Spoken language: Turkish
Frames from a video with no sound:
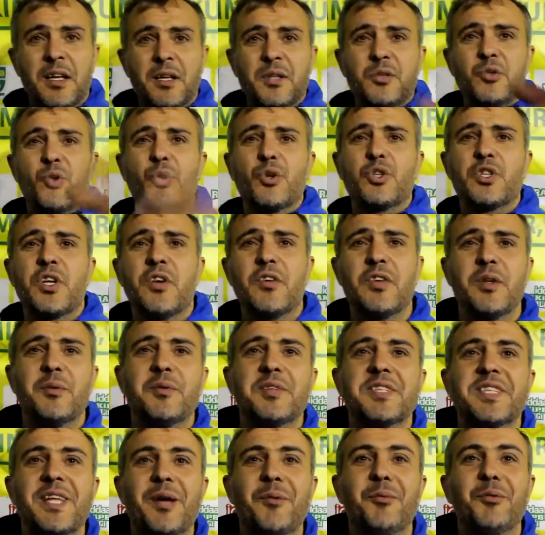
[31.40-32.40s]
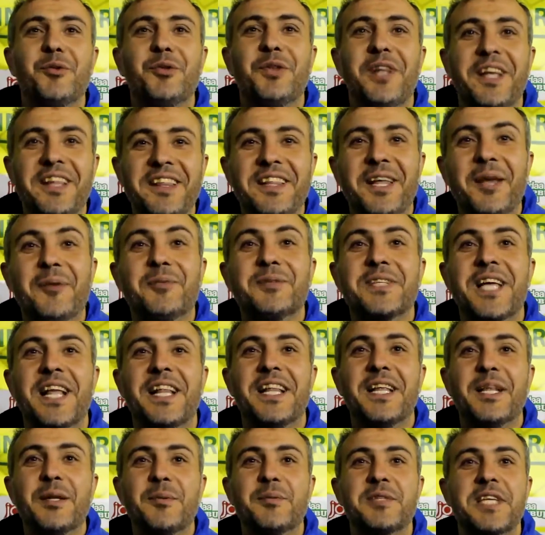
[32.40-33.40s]
çok sevdiğim İstanbul'da hep
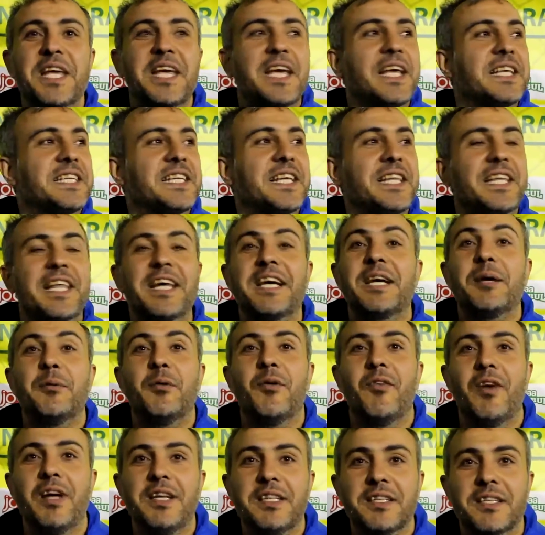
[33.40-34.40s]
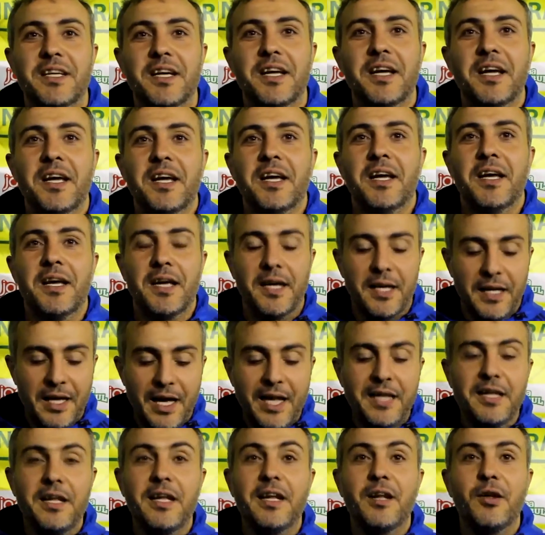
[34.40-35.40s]
sağladığım SGS takımı var. E,
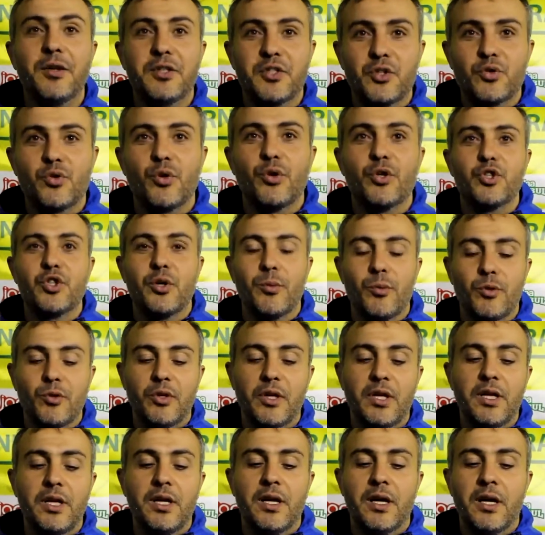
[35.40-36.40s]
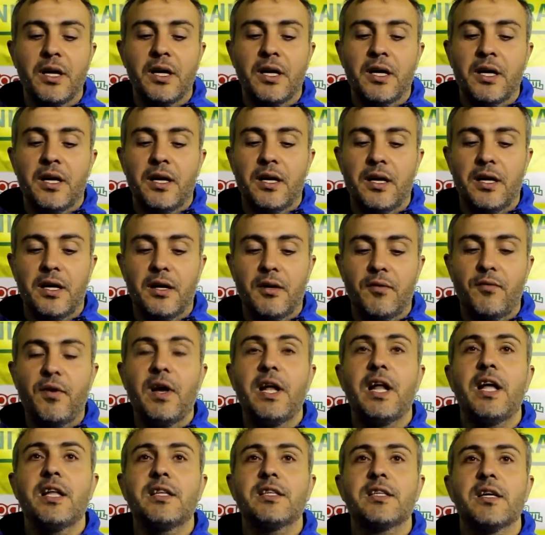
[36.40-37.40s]
her yere söyleyeceğim onları. E,
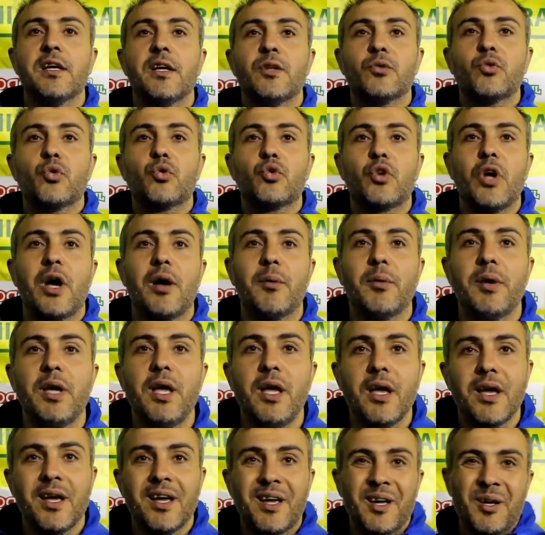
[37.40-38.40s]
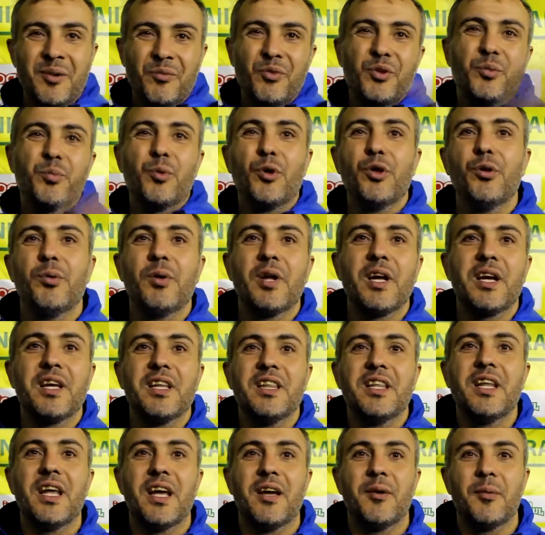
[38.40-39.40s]
Ferhat, Tutku abi futbolu
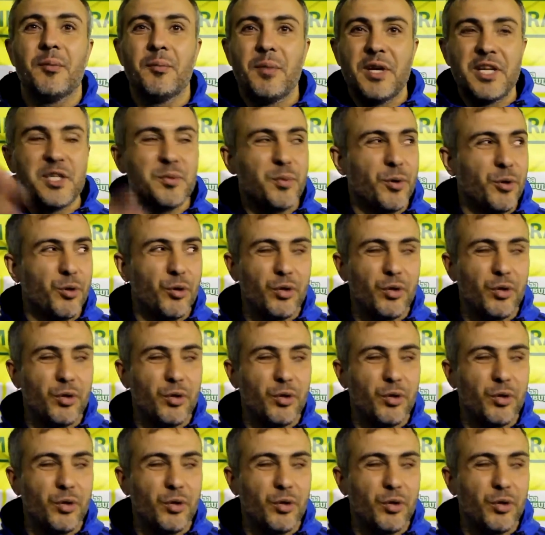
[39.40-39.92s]
bırakın da beyzbol